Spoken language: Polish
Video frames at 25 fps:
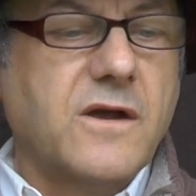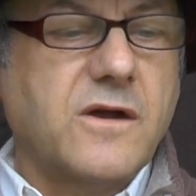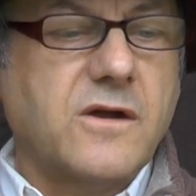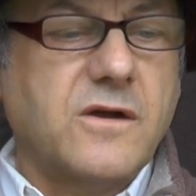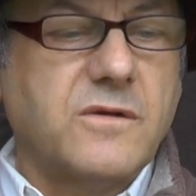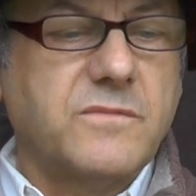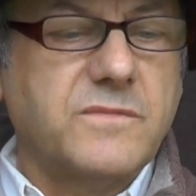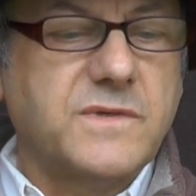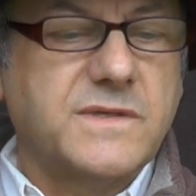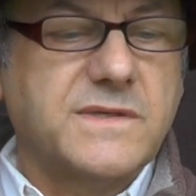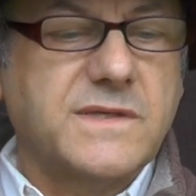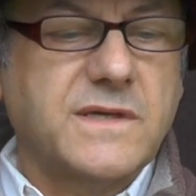
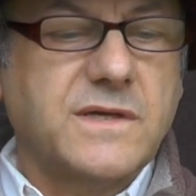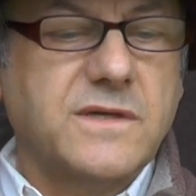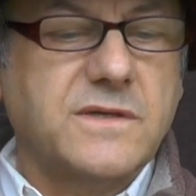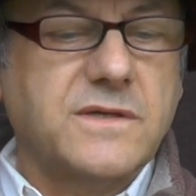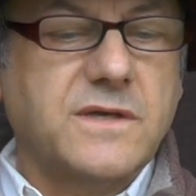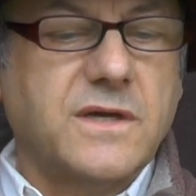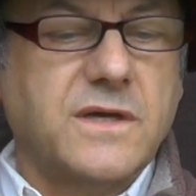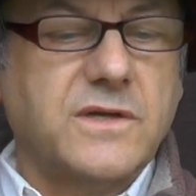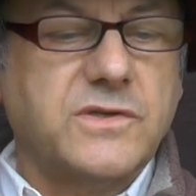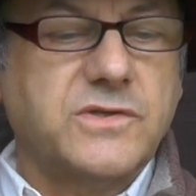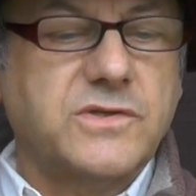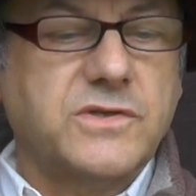
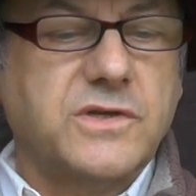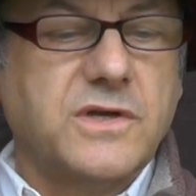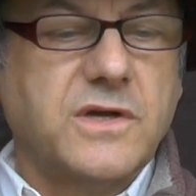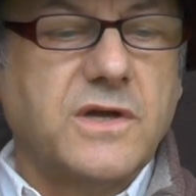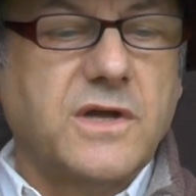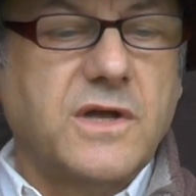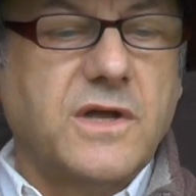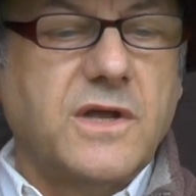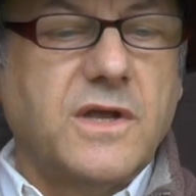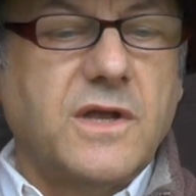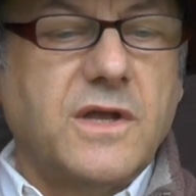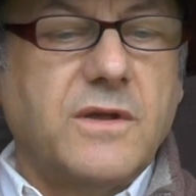komisariacie
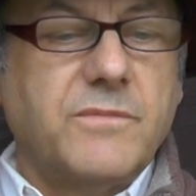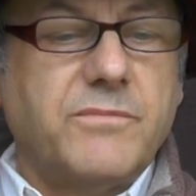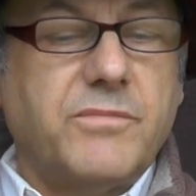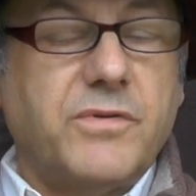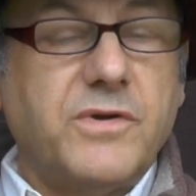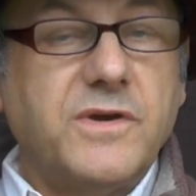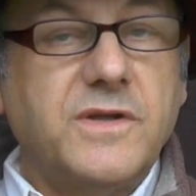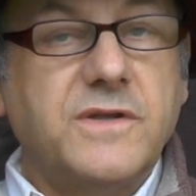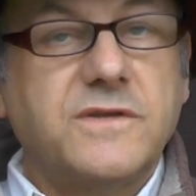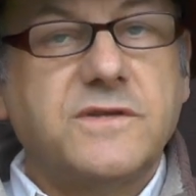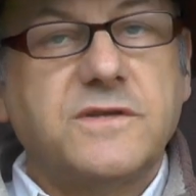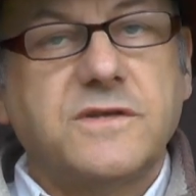
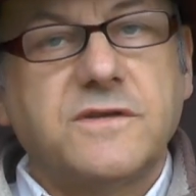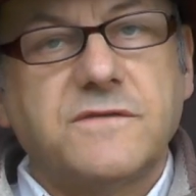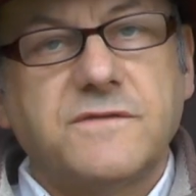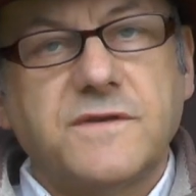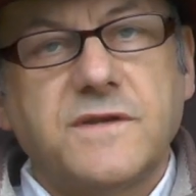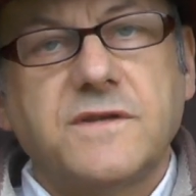policji.